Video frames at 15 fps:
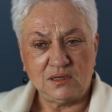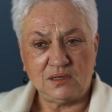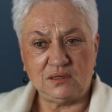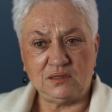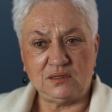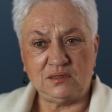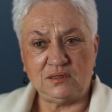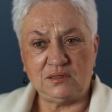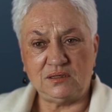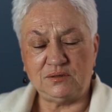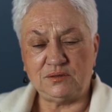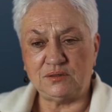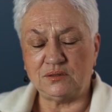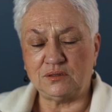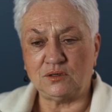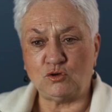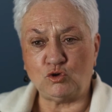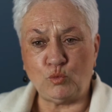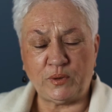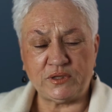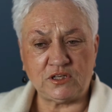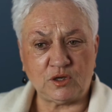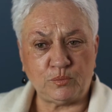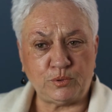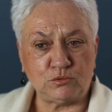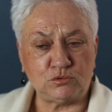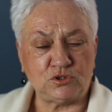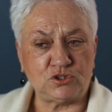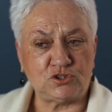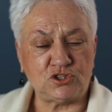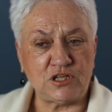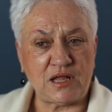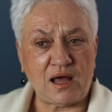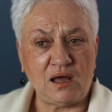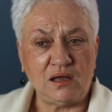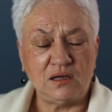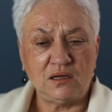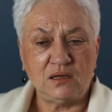E, grupa terapeutyczna